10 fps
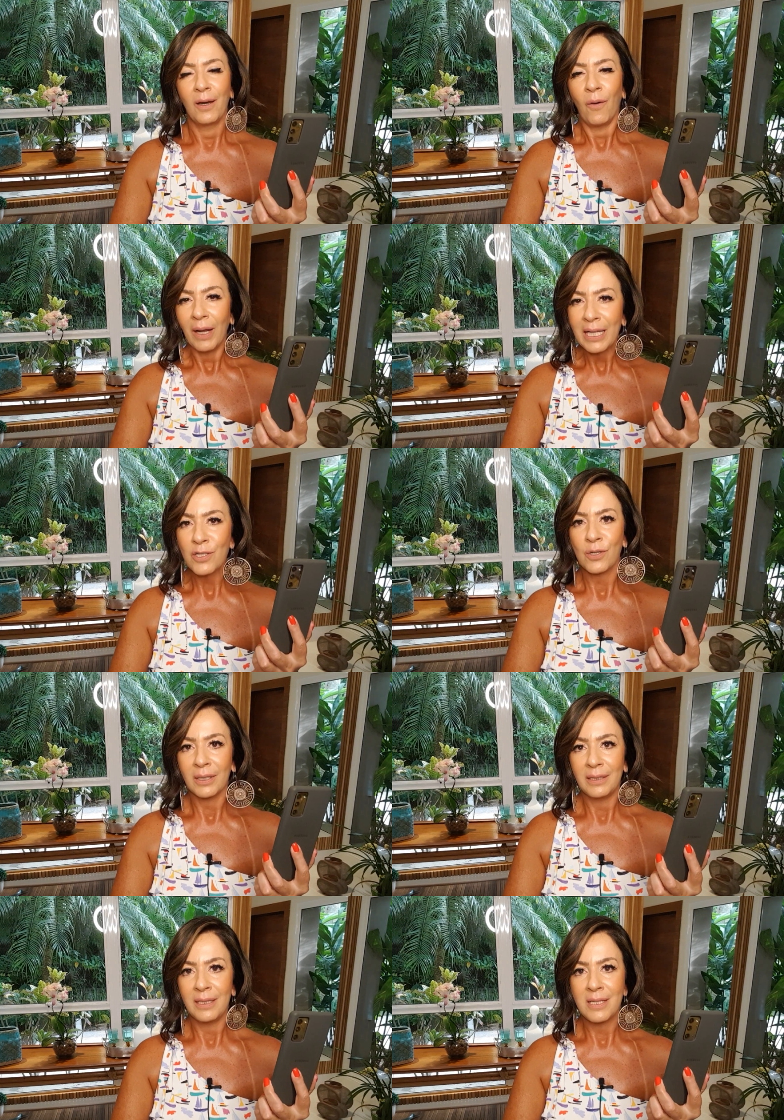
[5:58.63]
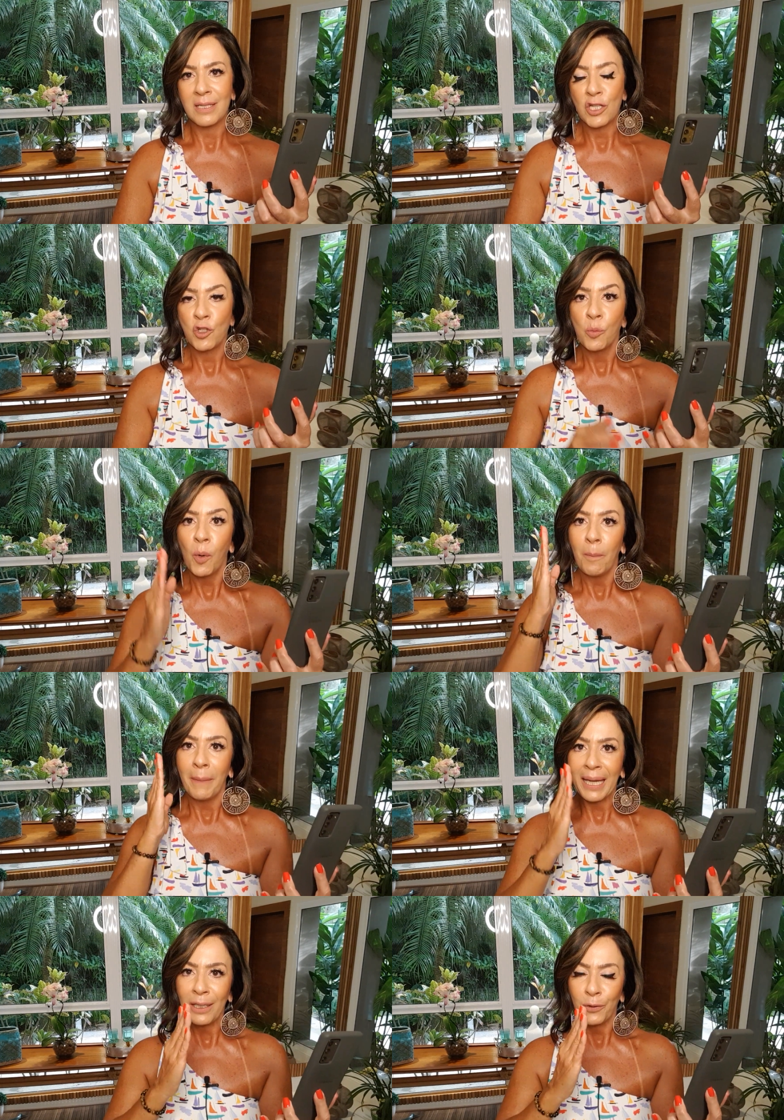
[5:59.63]
Olha só que interessante, no
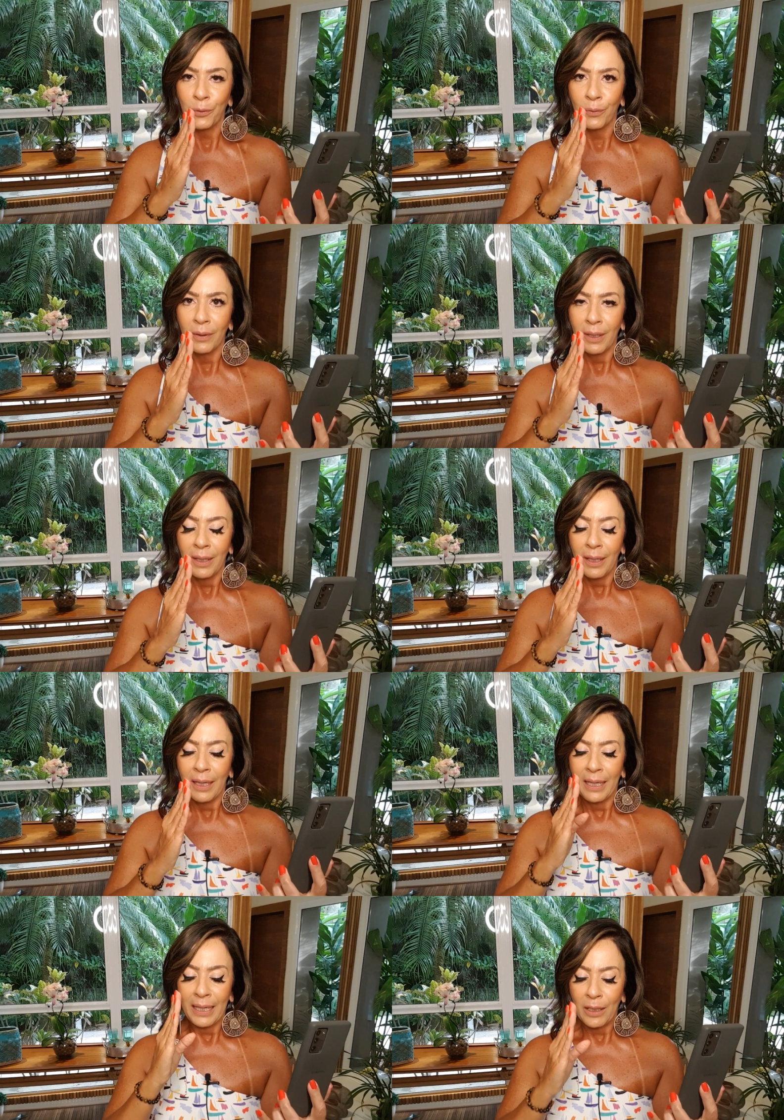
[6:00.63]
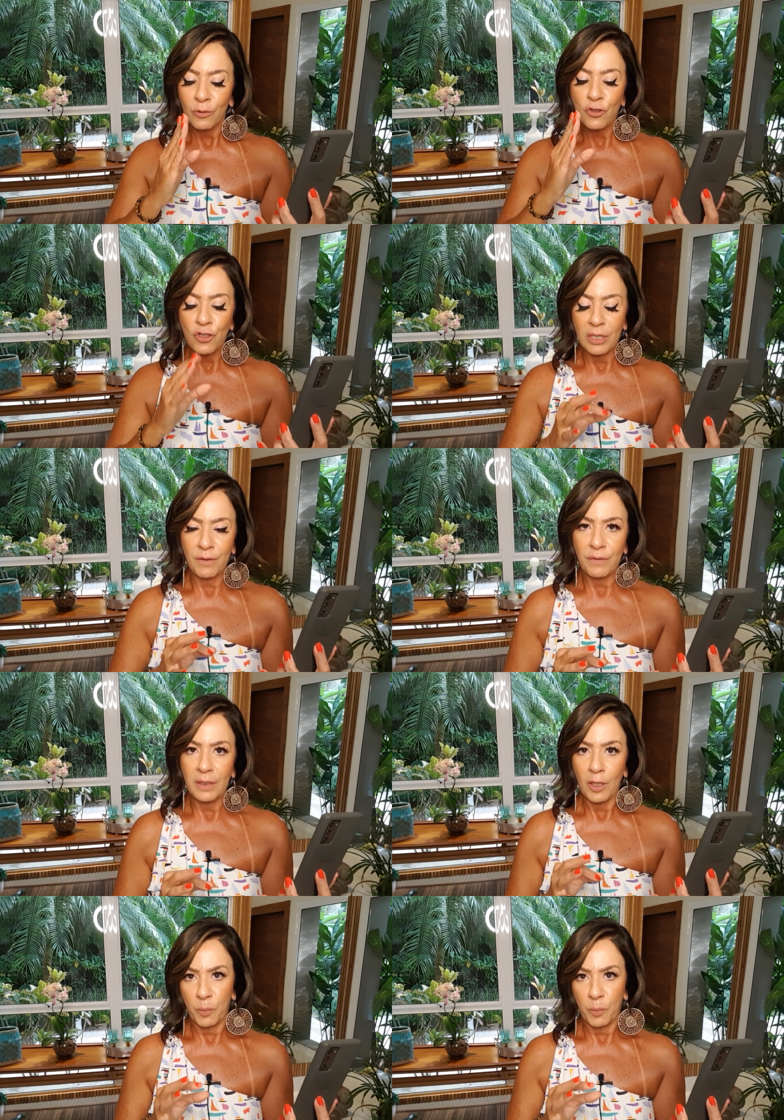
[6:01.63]
momento eu tive, eu